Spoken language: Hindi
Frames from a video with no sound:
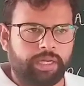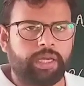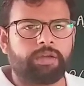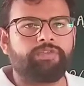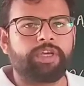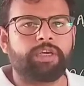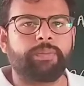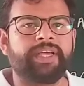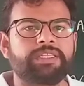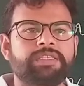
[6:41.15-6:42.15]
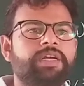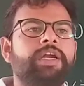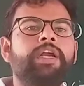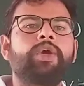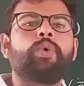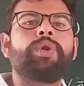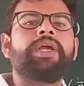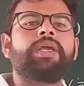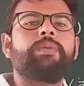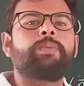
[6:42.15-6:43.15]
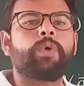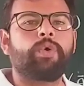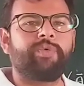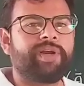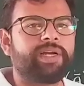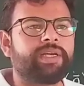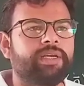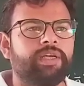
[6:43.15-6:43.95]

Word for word: एक वीक में संडे होने की प्रोबेबिलिटी